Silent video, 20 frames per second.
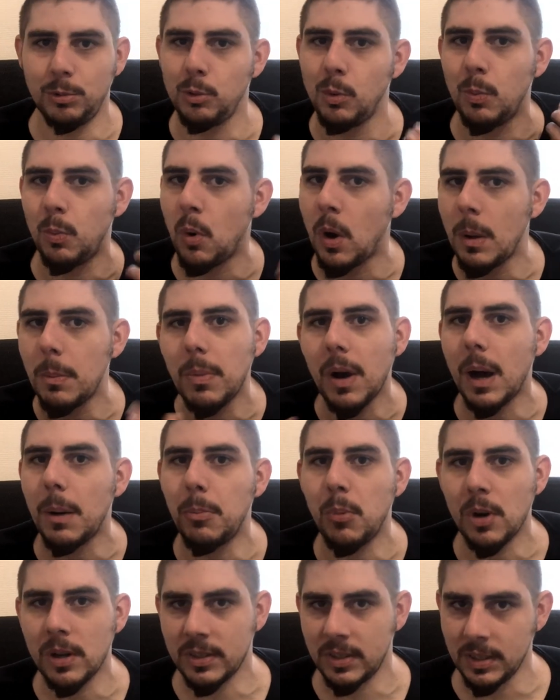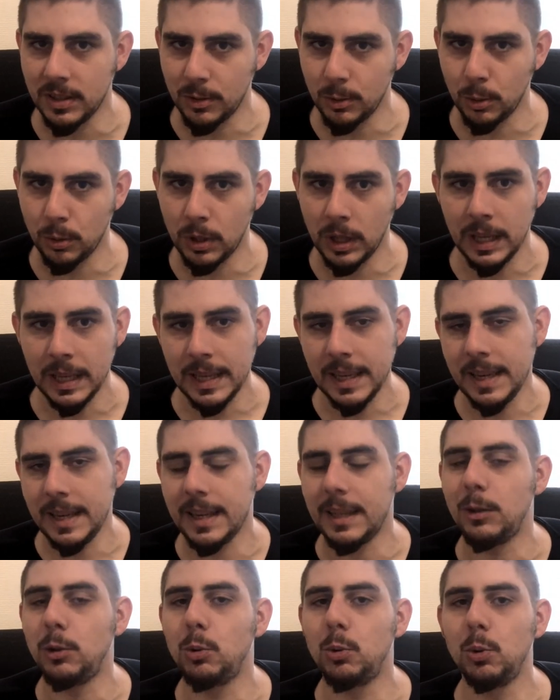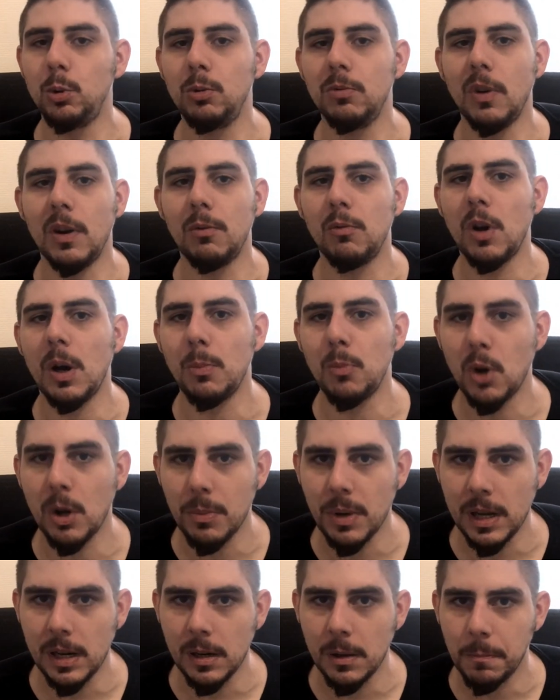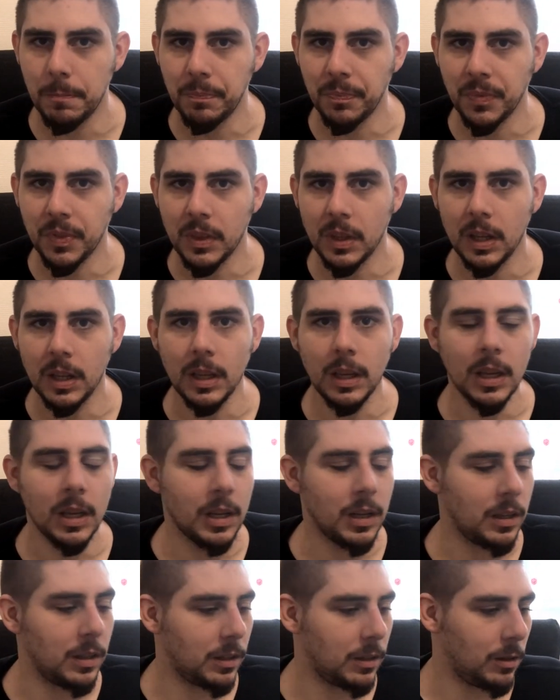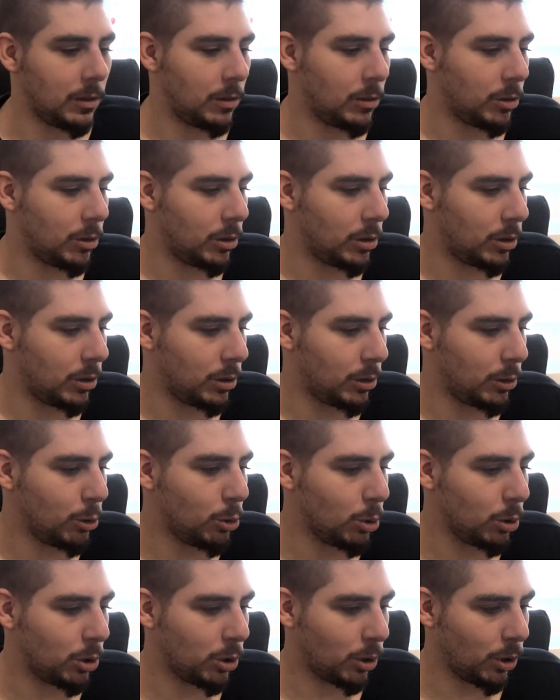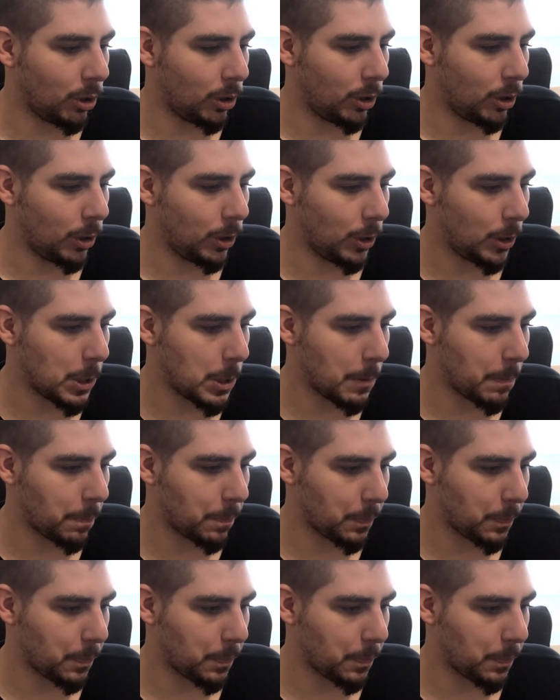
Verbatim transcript: point, par rapport à cette zone. Et du coup, tu vas avoir moins mal. L'autre, euh,